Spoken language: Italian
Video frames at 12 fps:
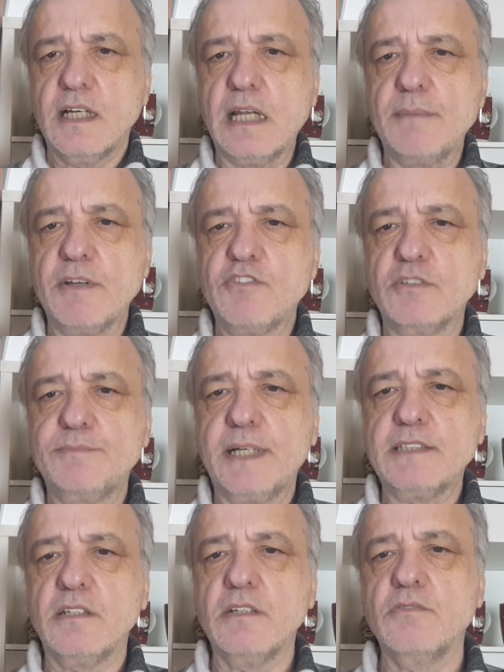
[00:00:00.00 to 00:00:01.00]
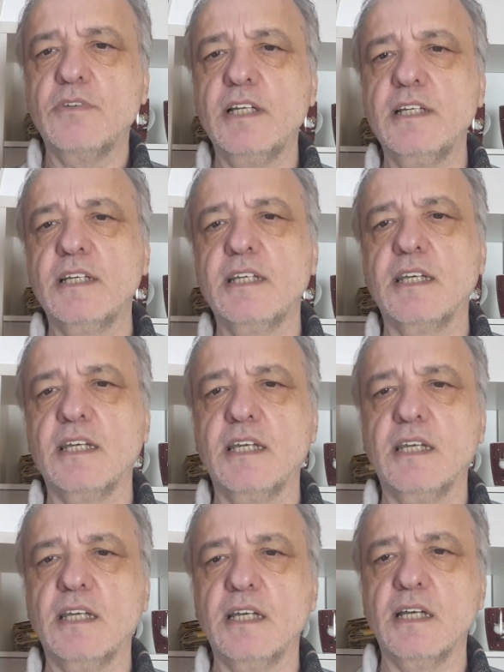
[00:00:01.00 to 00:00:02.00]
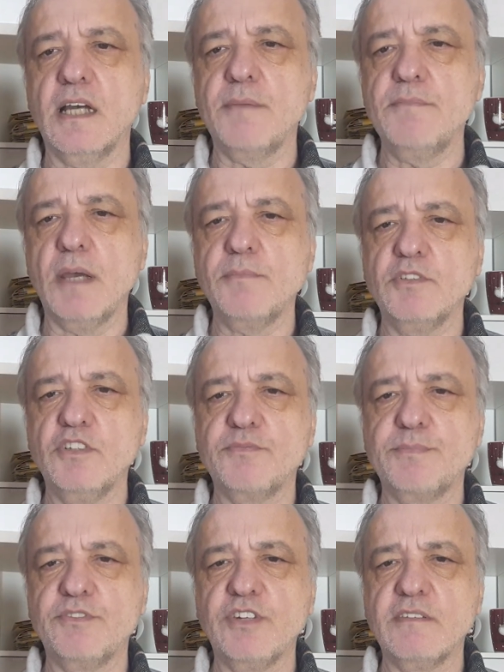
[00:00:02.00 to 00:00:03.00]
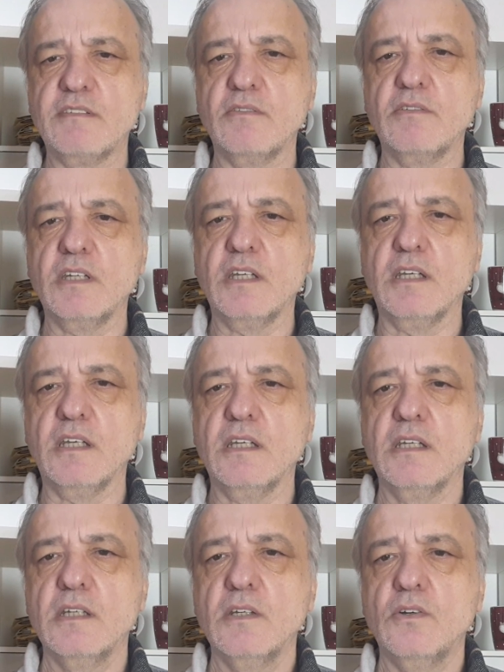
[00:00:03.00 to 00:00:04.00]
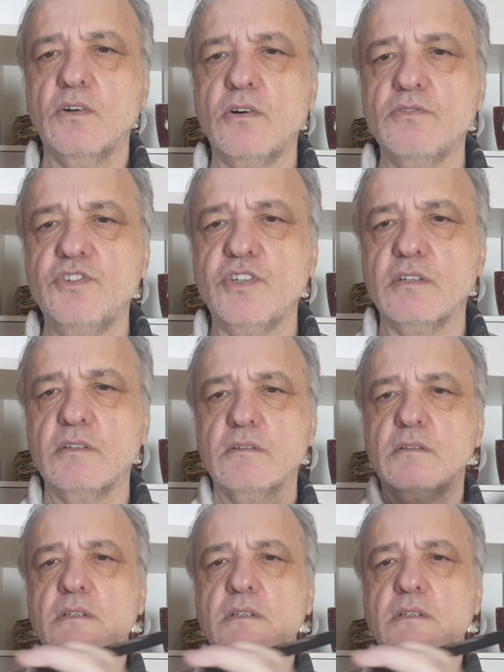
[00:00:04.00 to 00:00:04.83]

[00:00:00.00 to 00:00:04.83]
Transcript: alla maggior parte di quelli che abbiamo a disposizione oggi,